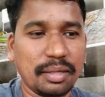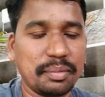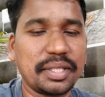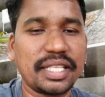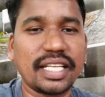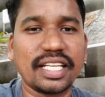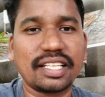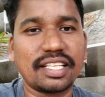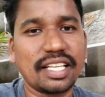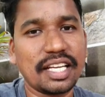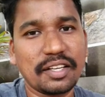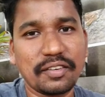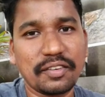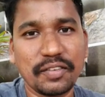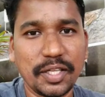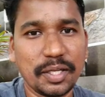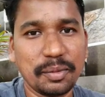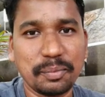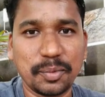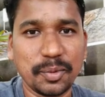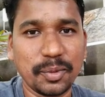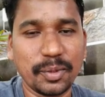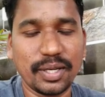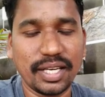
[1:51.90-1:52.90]
நம்ம டிக்டாக்
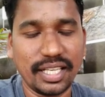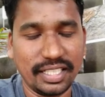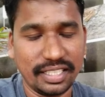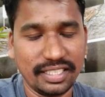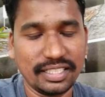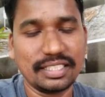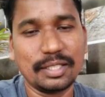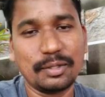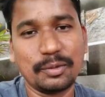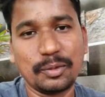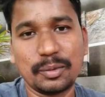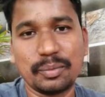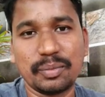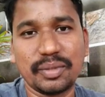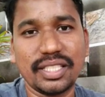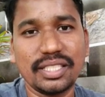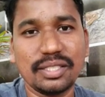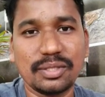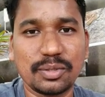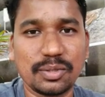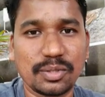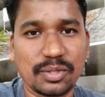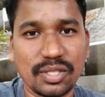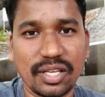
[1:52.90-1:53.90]
வீடியோ போடல இதுதான் உண்மை
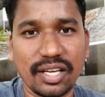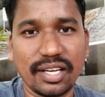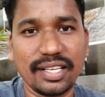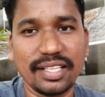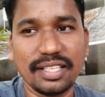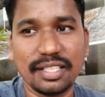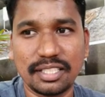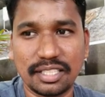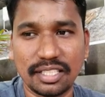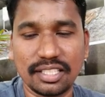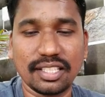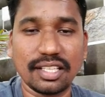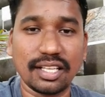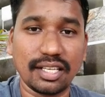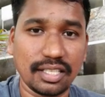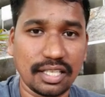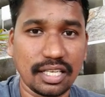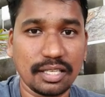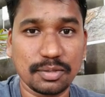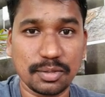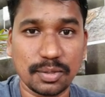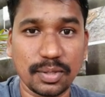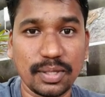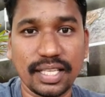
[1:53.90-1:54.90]
ஸோ சாரி
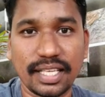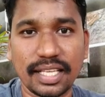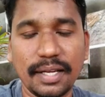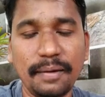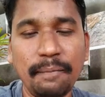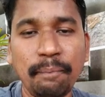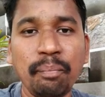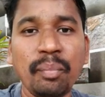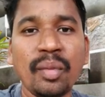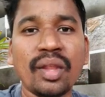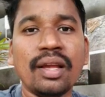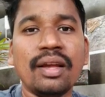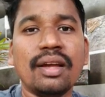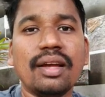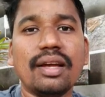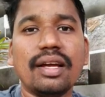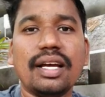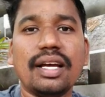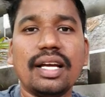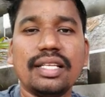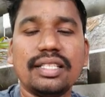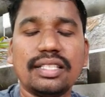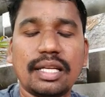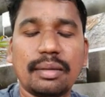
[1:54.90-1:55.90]
இருந்தாலும் நான் சொல்லிக்கிறேன்
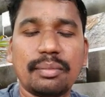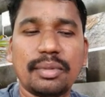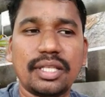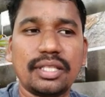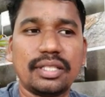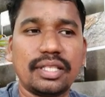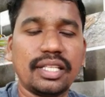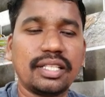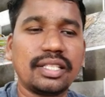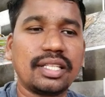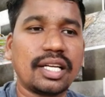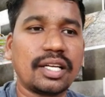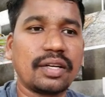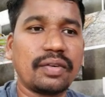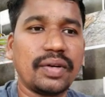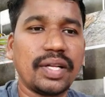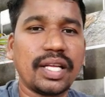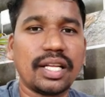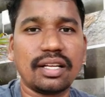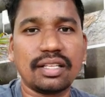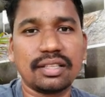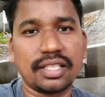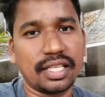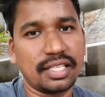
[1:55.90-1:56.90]
இது நம்ம டிக்டாக்
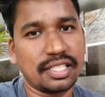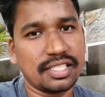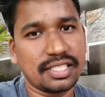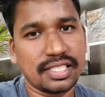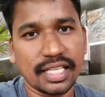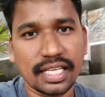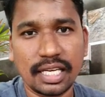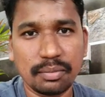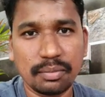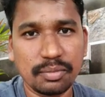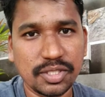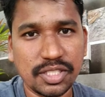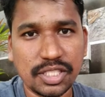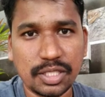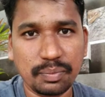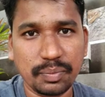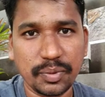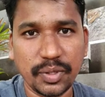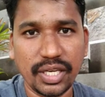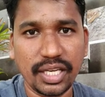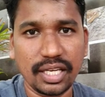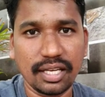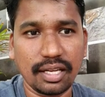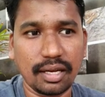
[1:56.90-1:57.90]
வீடியோனா தேர்ட்டி செகண்டில் முடிச்சுட்டு
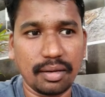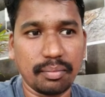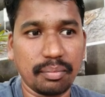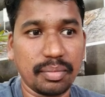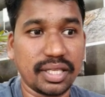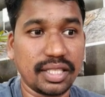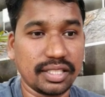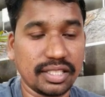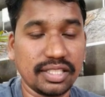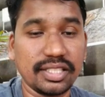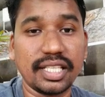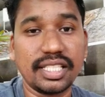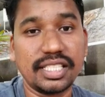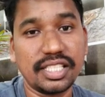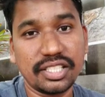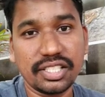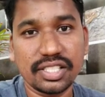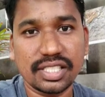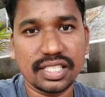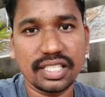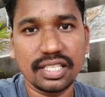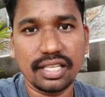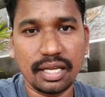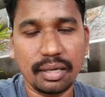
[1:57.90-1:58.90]
போயிடலாம் பட் இது
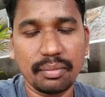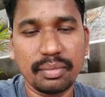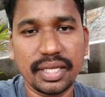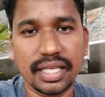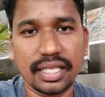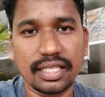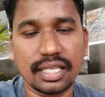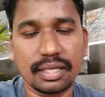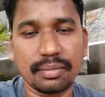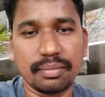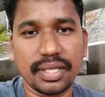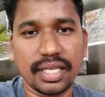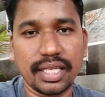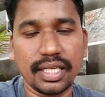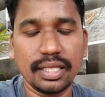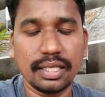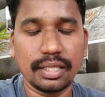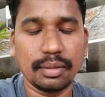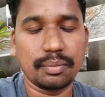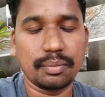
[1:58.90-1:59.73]
எஜுகேஷனல் அப்படிங்கிற மாதிரி